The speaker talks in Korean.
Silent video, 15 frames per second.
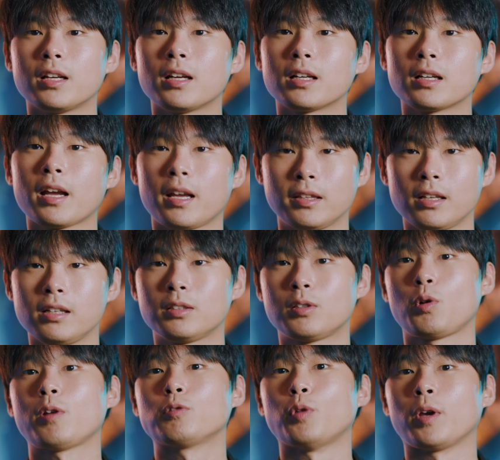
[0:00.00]
그냥
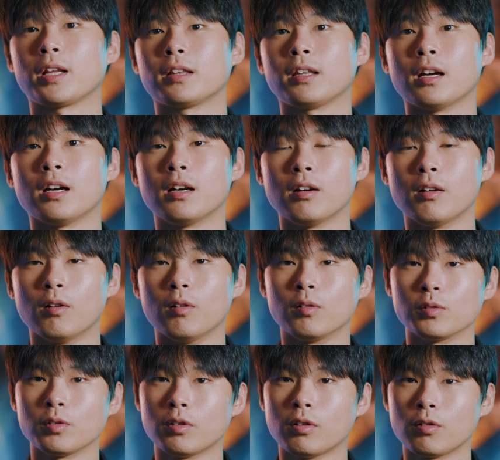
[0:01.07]
핸드헬드로 해도 되겠다
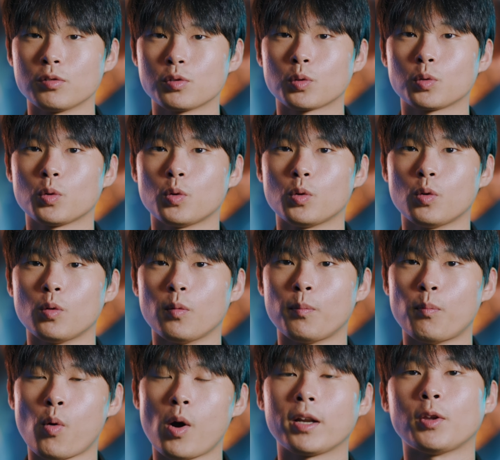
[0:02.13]
어, 어느 정도
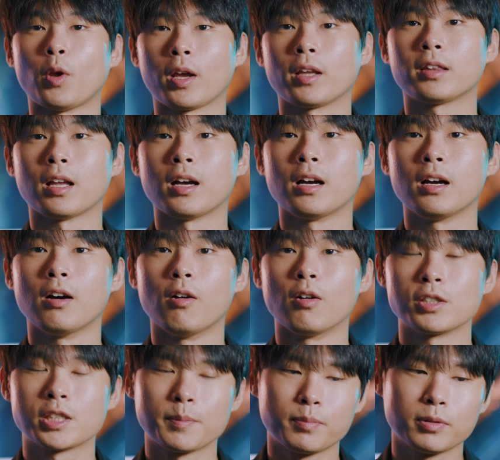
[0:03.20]
보완이 되겠다 어,
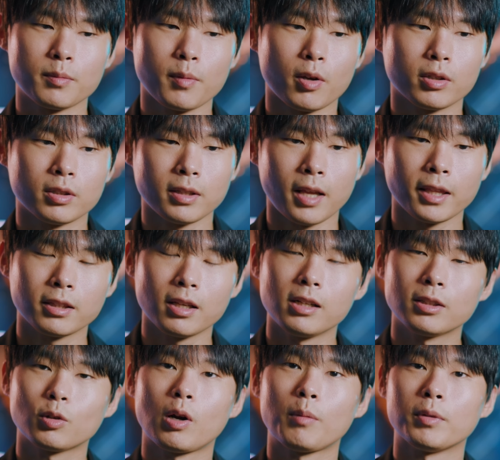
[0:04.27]
싶으면은
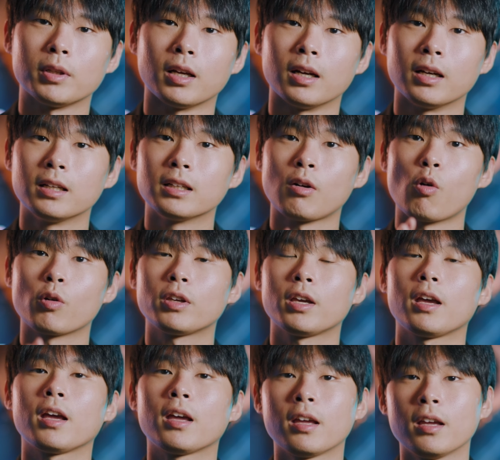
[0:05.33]
핸드헬드로 합니다
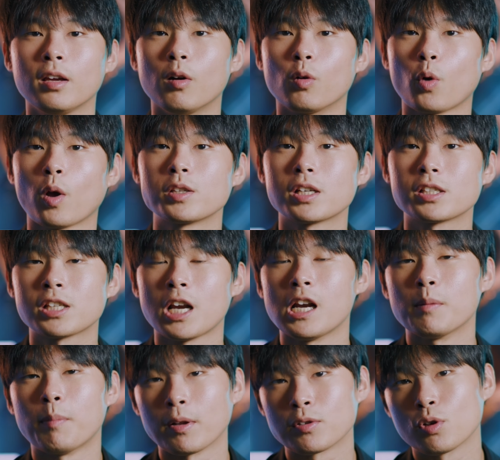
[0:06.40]
거기에 굉장히
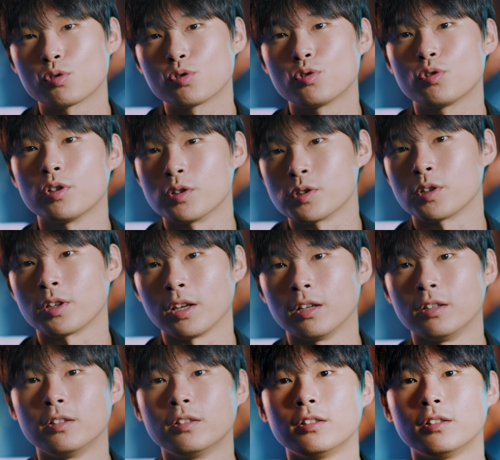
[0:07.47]
잘 받쳐주는 녀석이에요